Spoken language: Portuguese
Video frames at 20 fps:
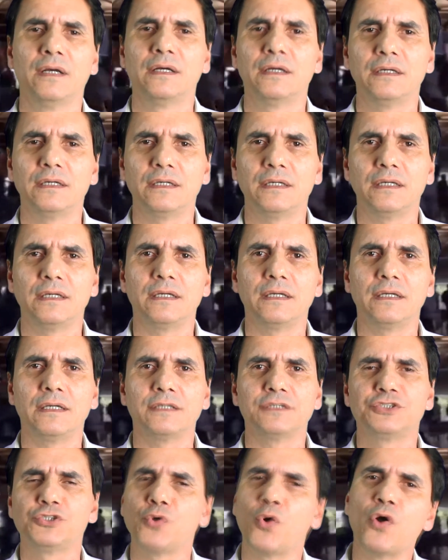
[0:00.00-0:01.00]

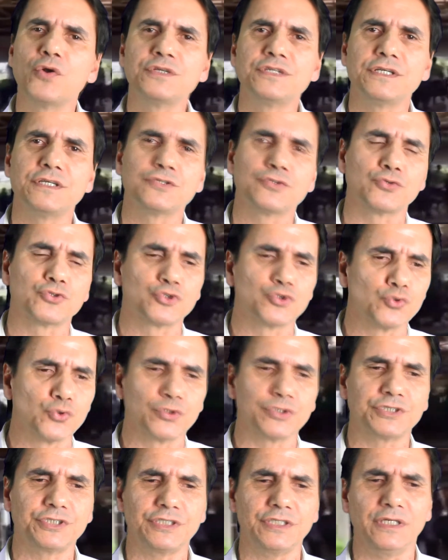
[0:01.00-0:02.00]
eh, de onde isso
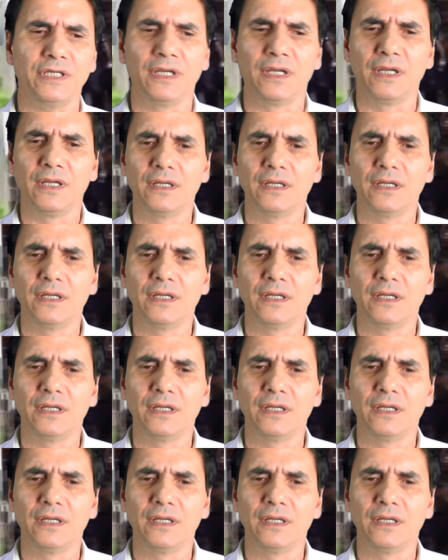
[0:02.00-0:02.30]
surge